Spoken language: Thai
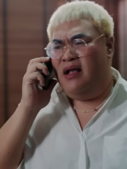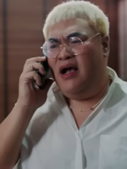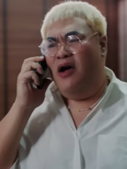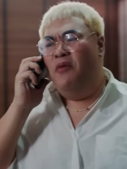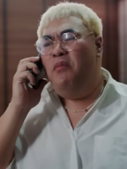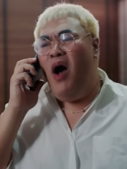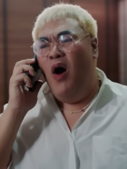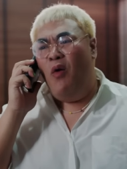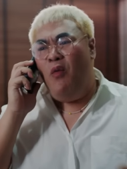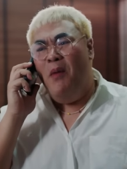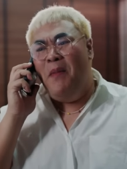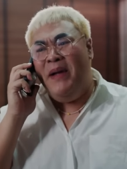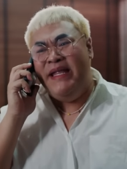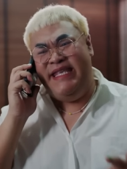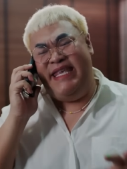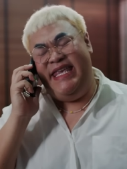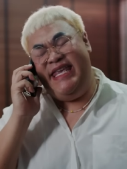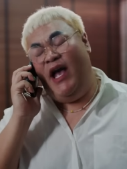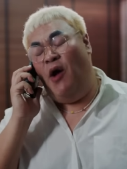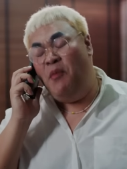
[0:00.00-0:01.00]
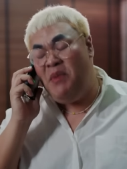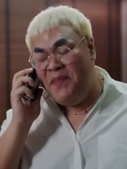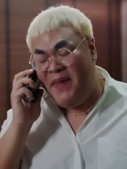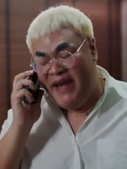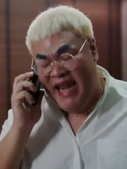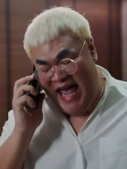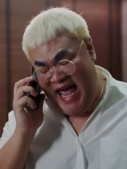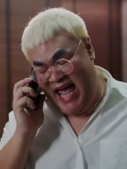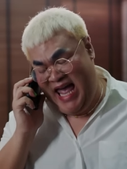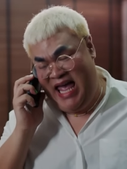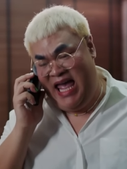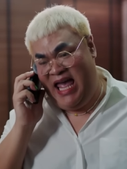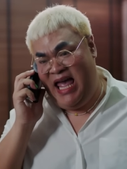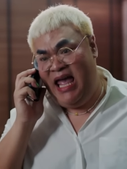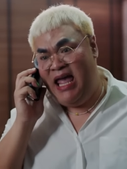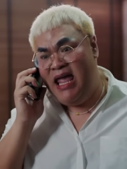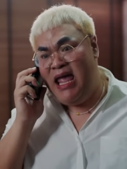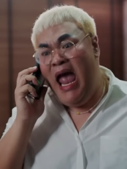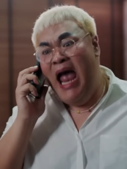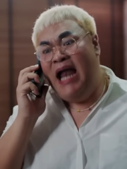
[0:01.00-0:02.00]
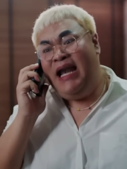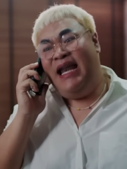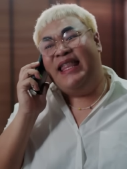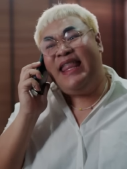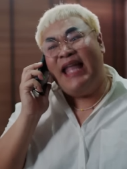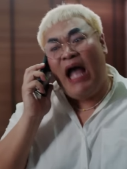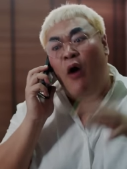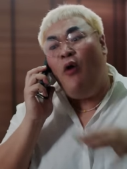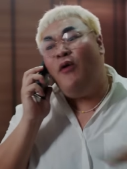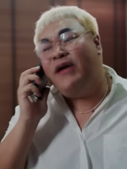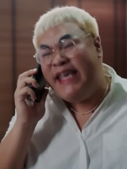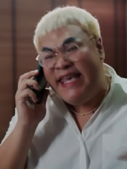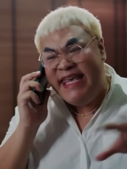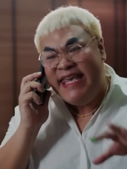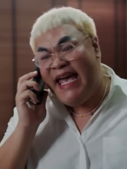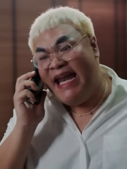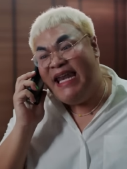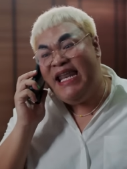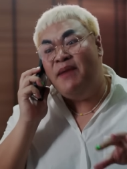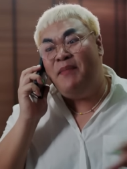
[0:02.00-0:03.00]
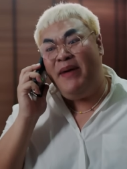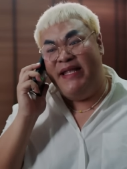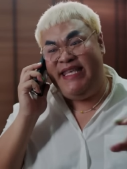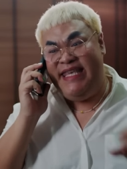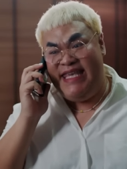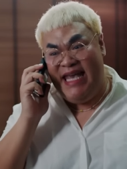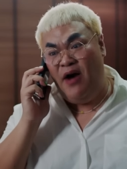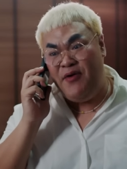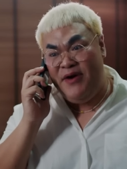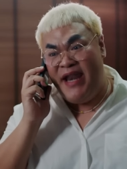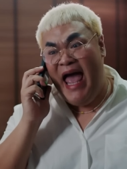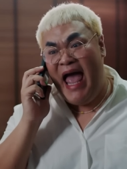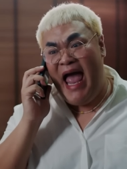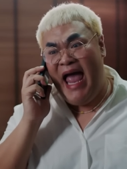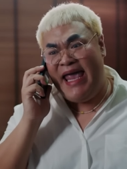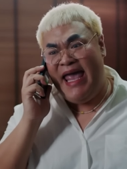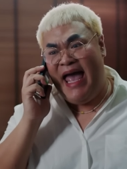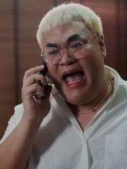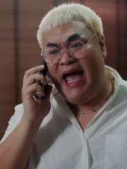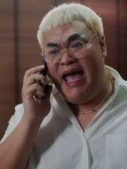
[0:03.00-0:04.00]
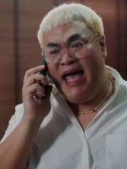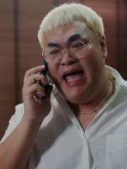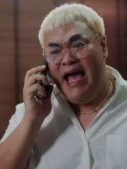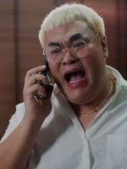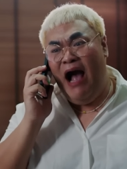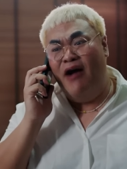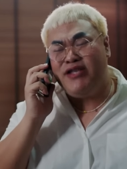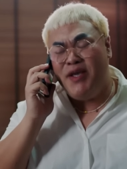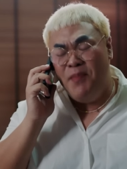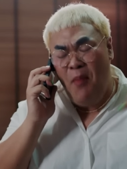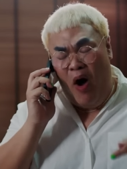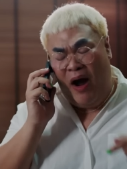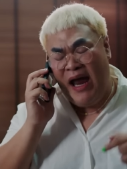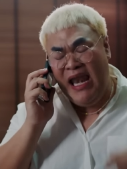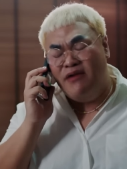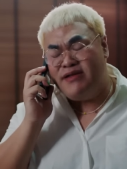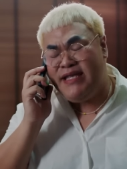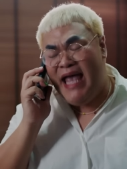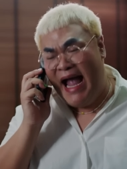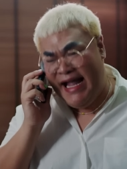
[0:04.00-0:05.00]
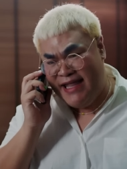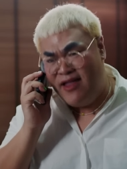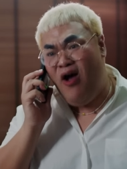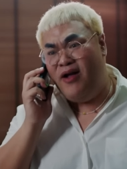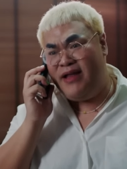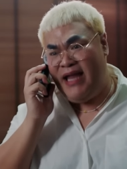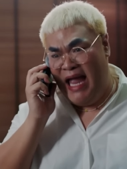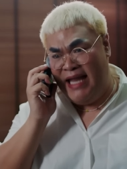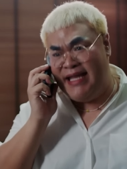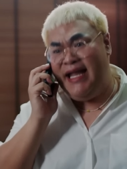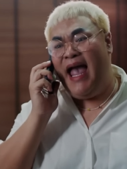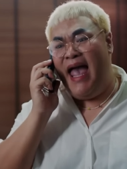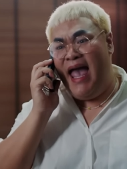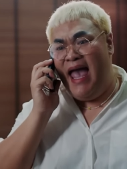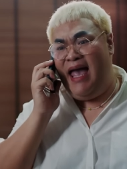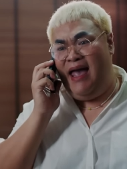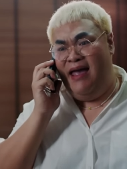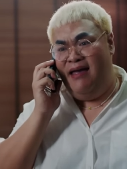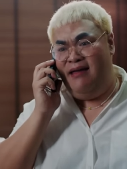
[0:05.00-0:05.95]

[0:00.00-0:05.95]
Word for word: เขาบอกว่าบัญชีเขามีปัญหาและถ้าเขาเคลียร์เรื่องบัญชีเขาได้อ่ะเขาจะบอกให้เราจ่ายตอนงั้นค่ะ